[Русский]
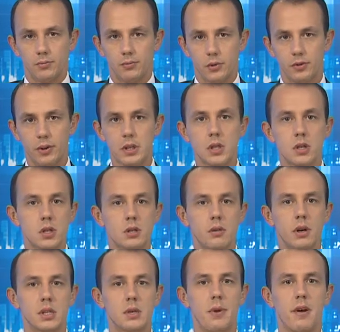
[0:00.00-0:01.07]
26
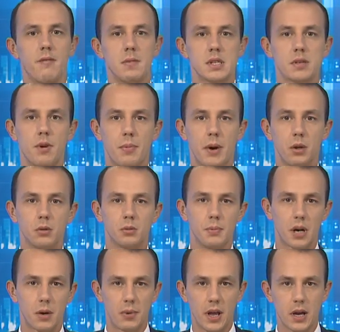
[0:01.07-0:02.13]
октября в Москве пройдут
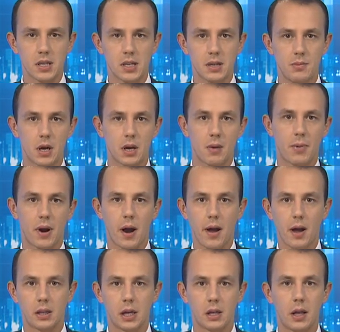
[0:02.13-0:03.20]
мероприятия
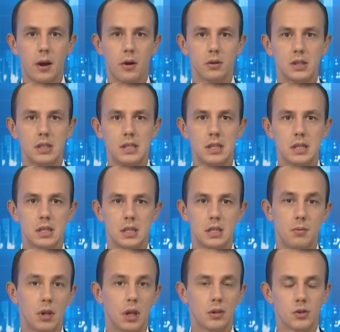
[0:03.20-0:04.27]
мегапроекта «Одаренные дети» и
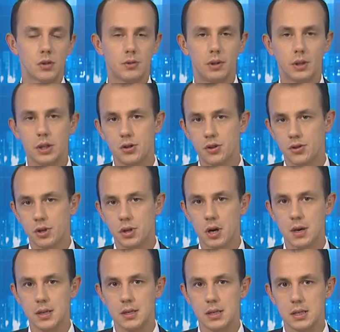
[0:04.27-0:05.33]

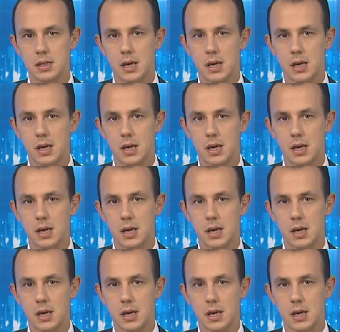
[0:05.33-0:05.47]
«Молодежь-2014».